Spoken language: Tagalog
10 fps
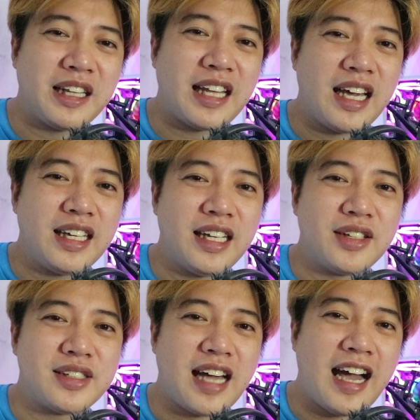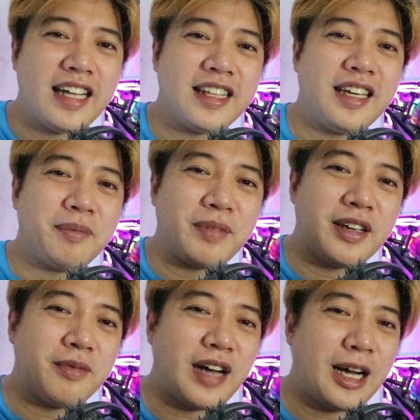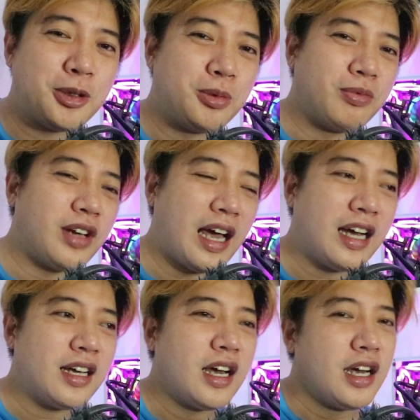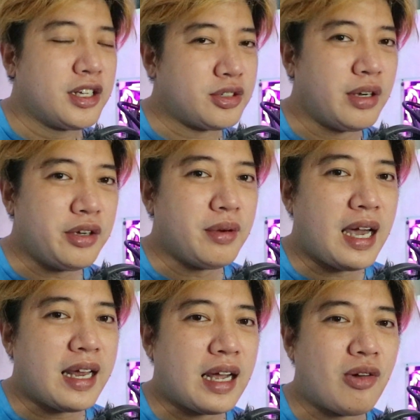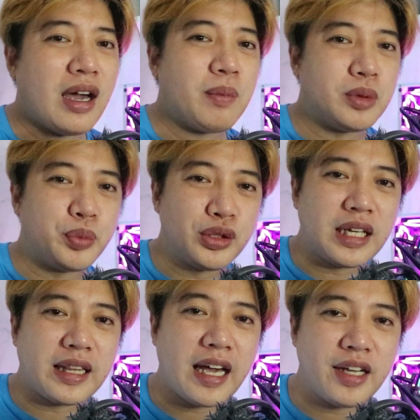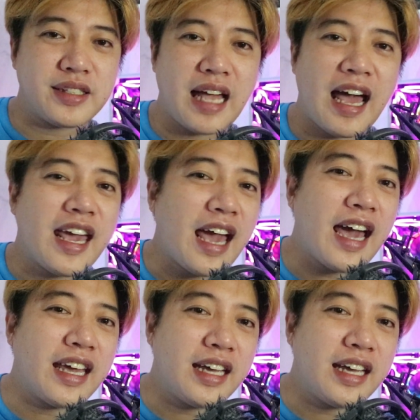naman tayo dito sa ating panibagong vlog. So ngayong araw ay pupunta tayo sa Haya